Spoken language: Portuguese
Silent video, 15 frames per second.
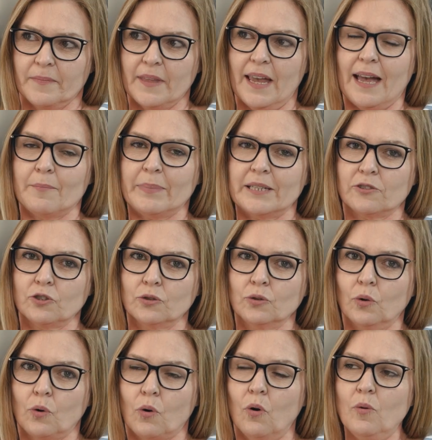né? A partir
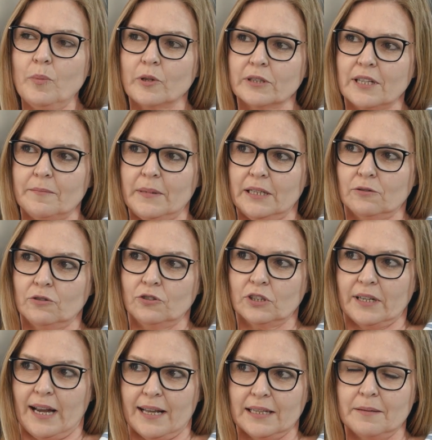do comportamento de
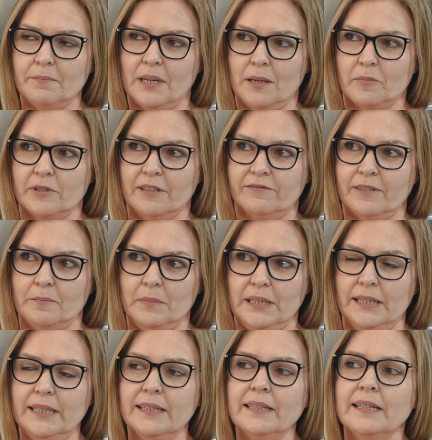cada membro da
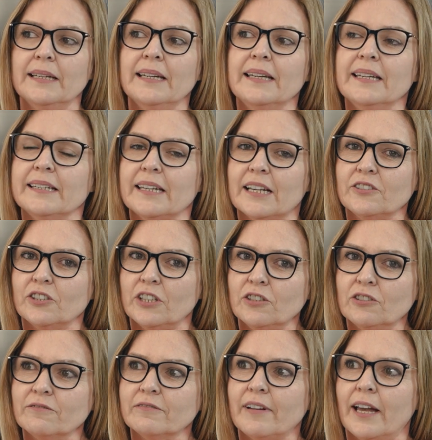família, que a
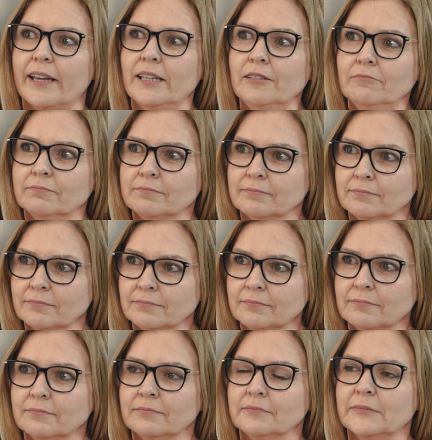gente vai
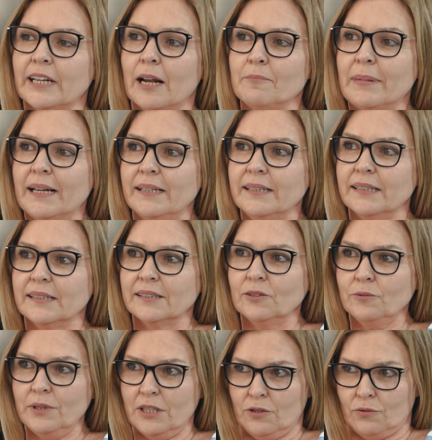
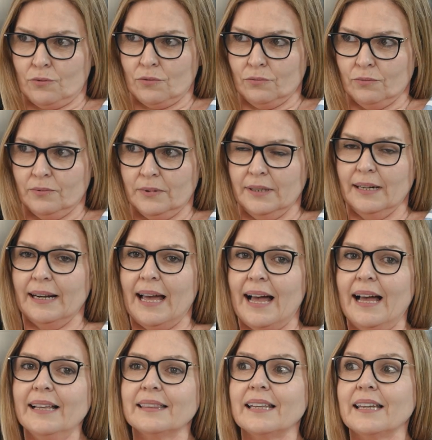trabalhando isso.
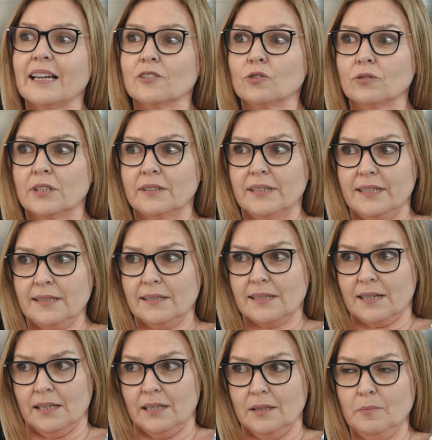Lá tem a ajuda desse
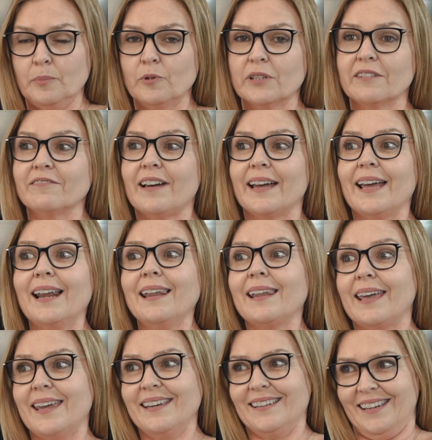campo que vai além,